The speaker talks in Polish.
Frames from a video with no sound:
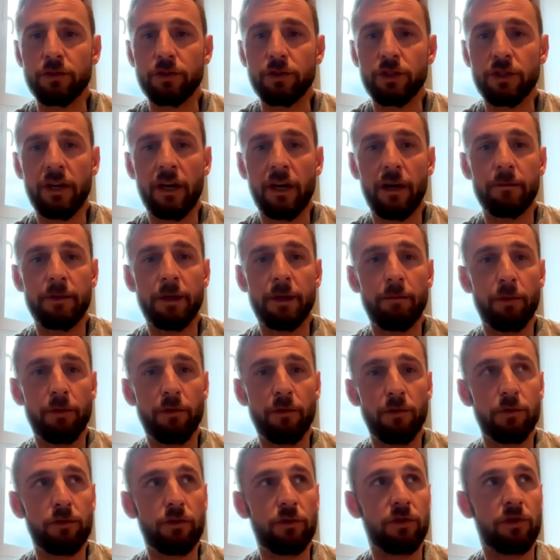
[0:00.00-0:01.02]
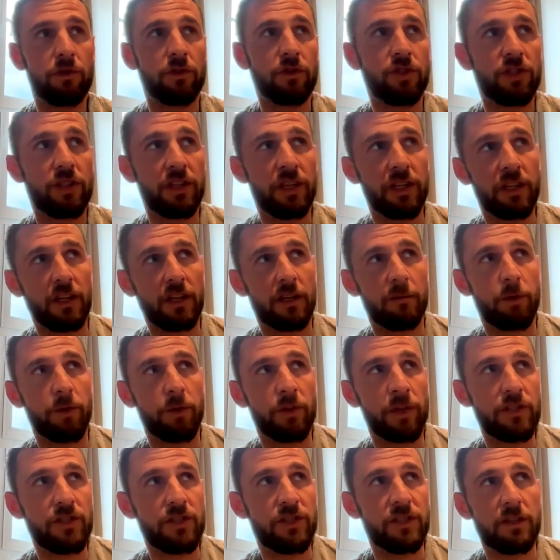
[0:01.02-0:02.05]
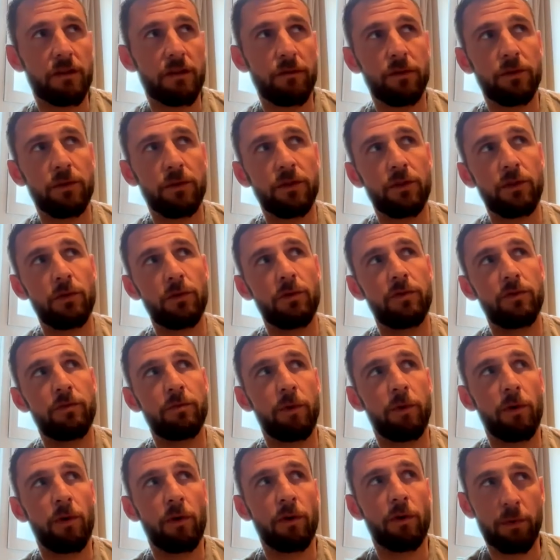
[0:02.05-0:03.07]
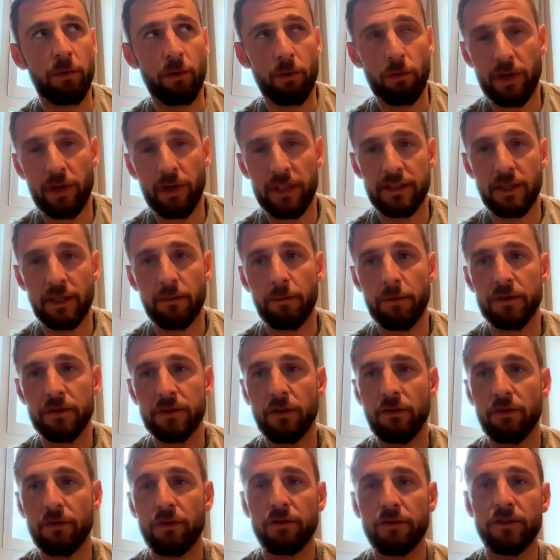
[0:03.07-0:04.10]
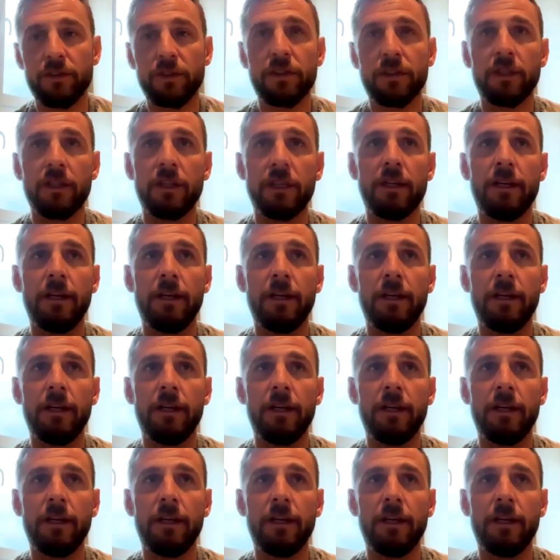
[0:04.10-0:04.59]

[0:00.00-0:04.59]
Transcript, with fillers: Czekałem na powrót czterech bodajże zawodników po, po urazach podstawowych.